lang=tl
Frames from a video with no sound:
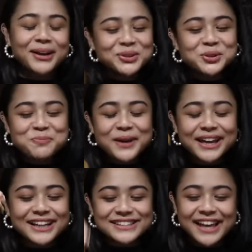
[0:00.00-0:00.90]
toothpick
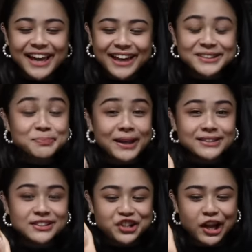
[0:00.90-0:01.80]
kasi
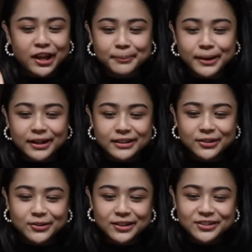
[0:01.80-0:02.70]
spicy siya. Para
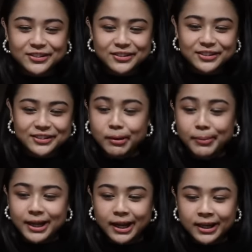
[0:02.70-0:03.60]
daw ano.
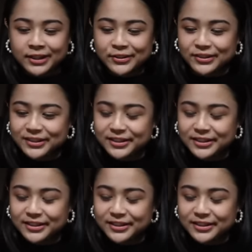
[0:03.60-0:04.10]
Babala, ganun.